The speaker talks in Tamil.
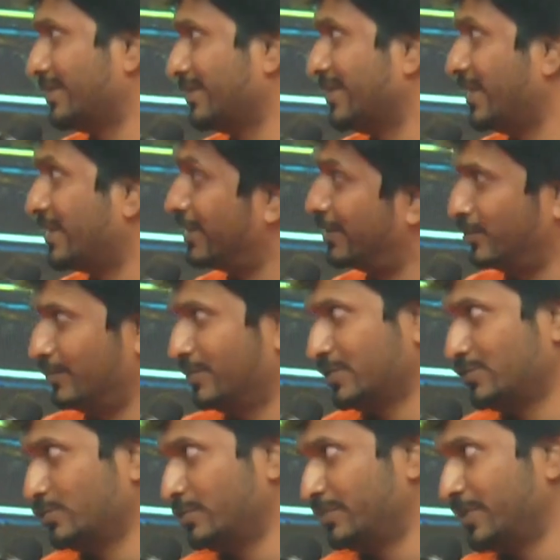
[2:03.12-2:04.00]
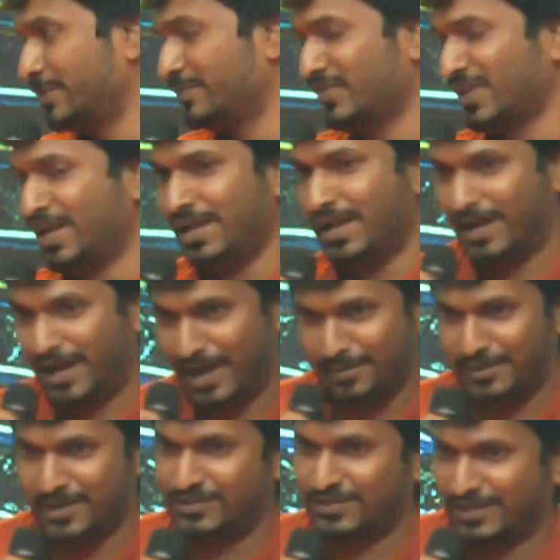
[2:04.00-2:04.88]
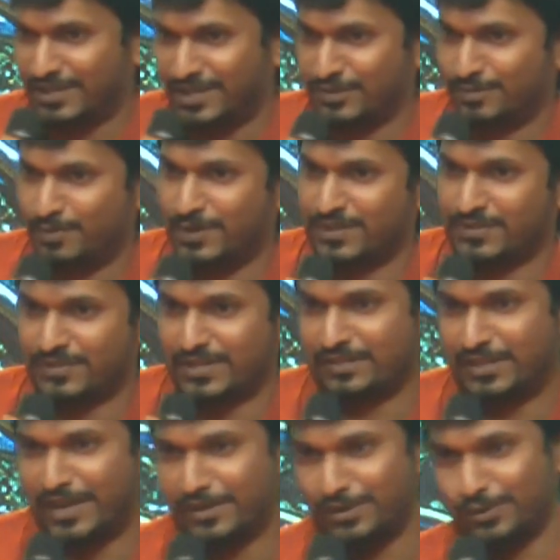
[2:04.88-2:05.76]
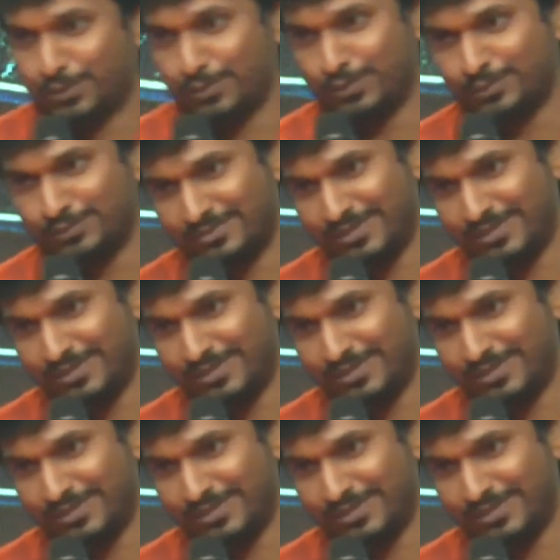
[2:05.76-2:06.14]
இருந்தது அதெல்லாம் ரொம்ப சூப்பர் அமேசிங் ரெஸ்பான்ஸ் சார் தேங்க்யூ